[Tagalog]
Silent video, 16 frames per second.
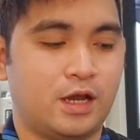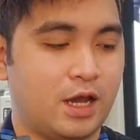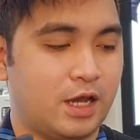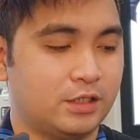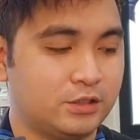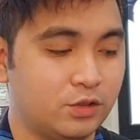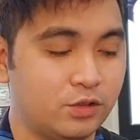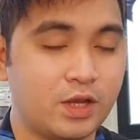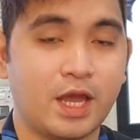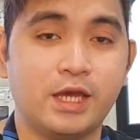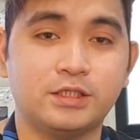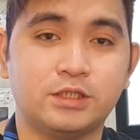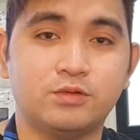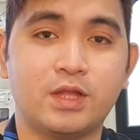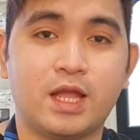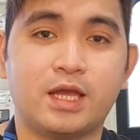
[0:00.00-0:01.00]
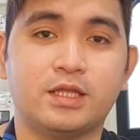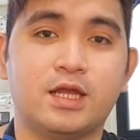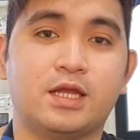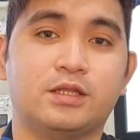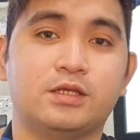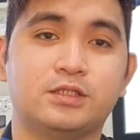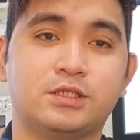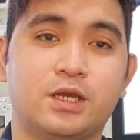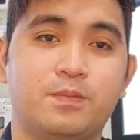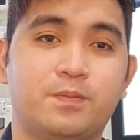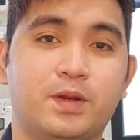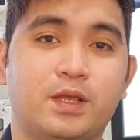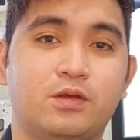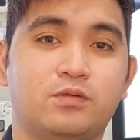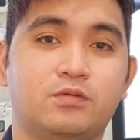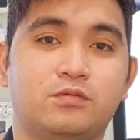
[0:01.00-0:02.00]
Uh, so guys, unahin natin
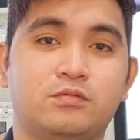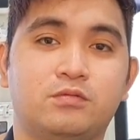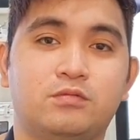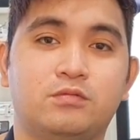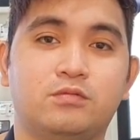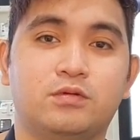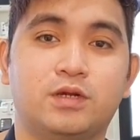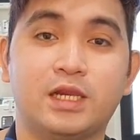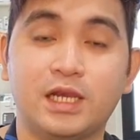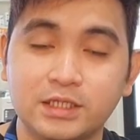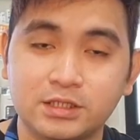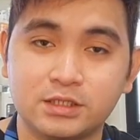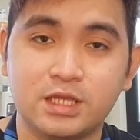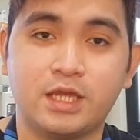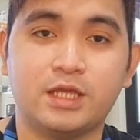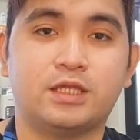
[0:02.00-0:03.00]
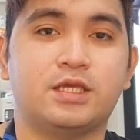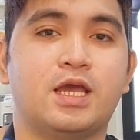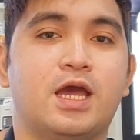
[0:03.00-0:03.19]
syempre yung release date